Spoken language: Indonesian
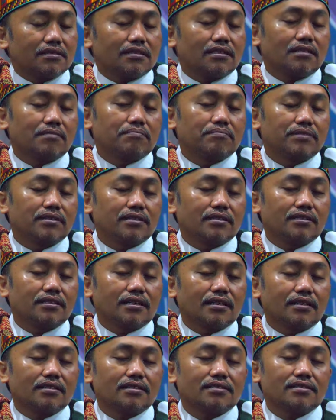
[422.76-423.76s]
lebih
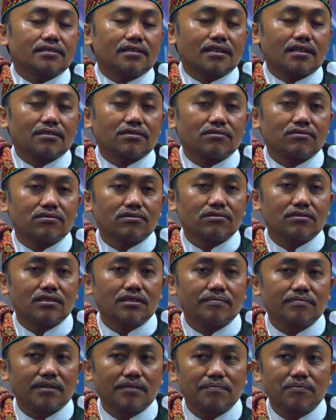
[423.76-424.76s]
dari 150
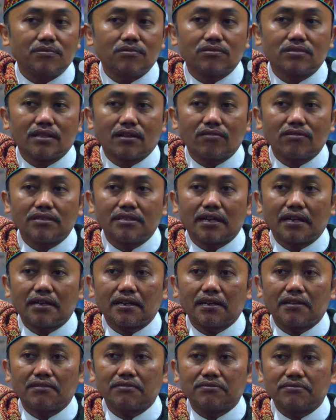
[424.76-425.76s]
tahun yang
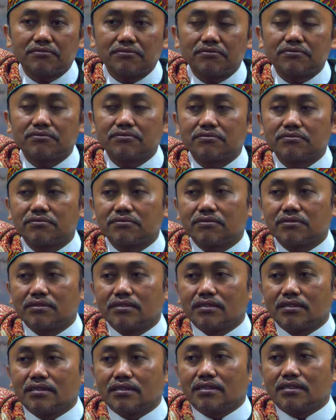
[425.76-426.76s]
lalu
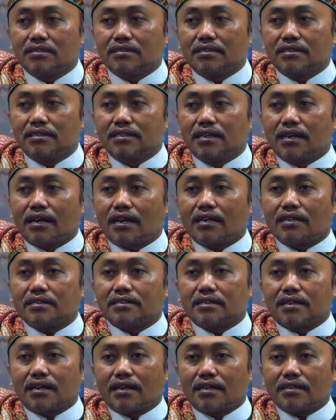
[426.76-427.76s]
tiga
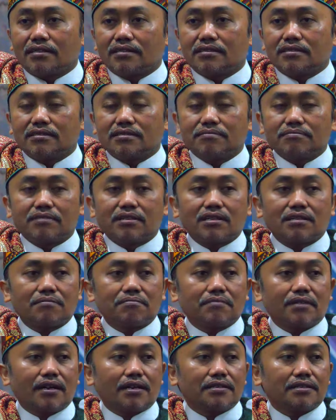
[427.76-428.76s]
aliran
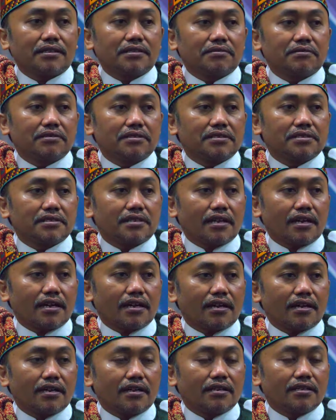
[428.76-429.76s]
berkembang di Indonesia.
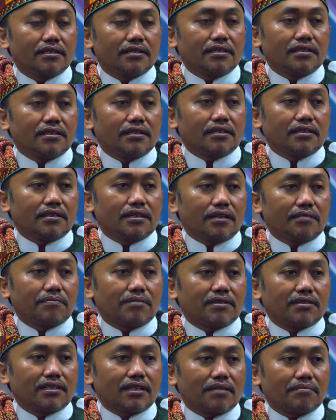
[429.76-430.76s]
Yang
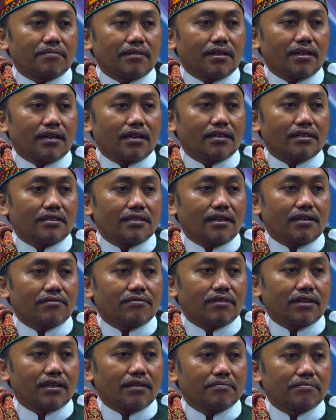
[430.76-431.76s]
pertama aliran
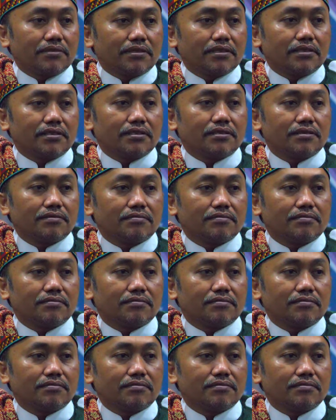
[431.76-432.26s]
Wahabi,